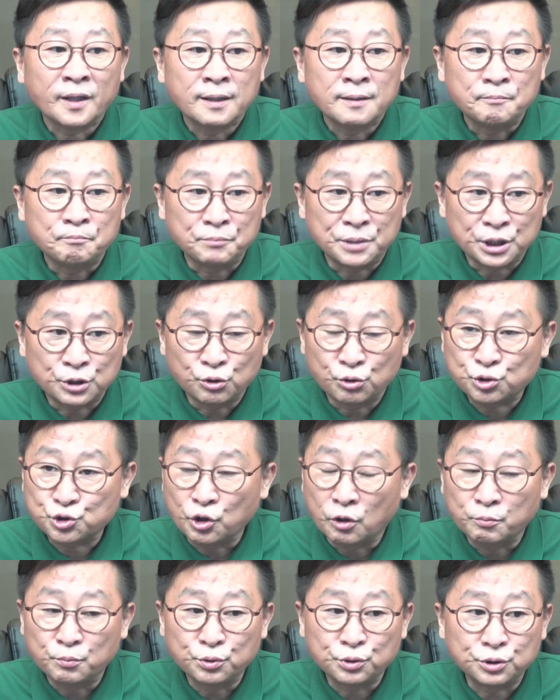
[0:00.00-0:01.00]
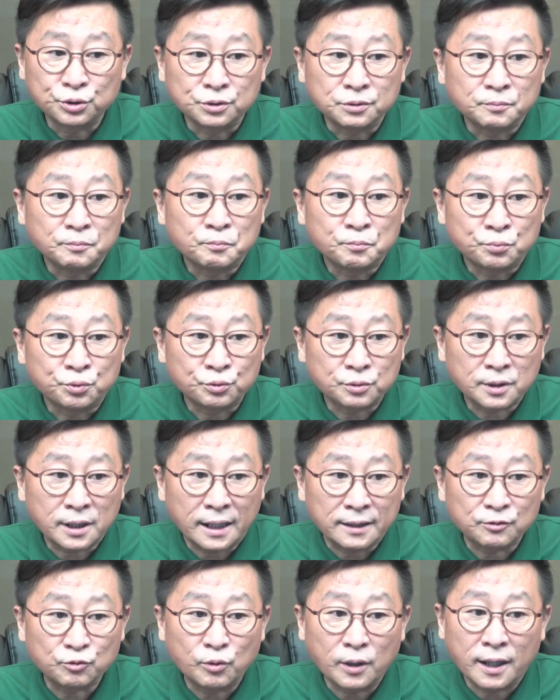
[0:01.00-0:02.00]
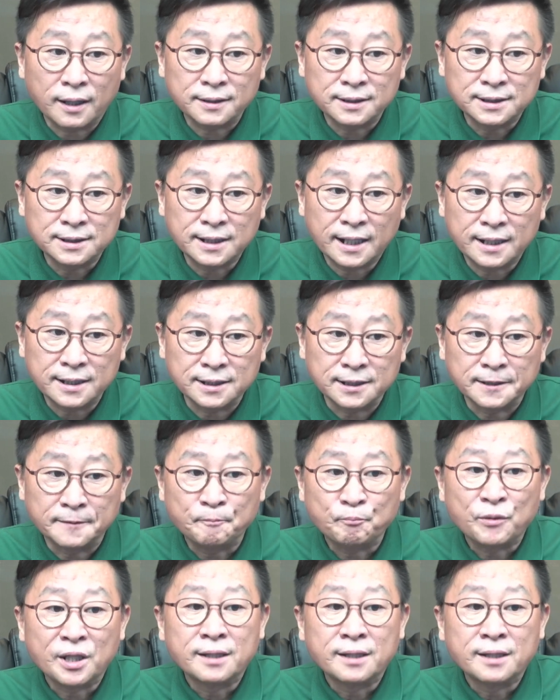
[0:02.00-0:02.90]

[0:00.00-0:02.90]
미국 정부는 북한과 이란이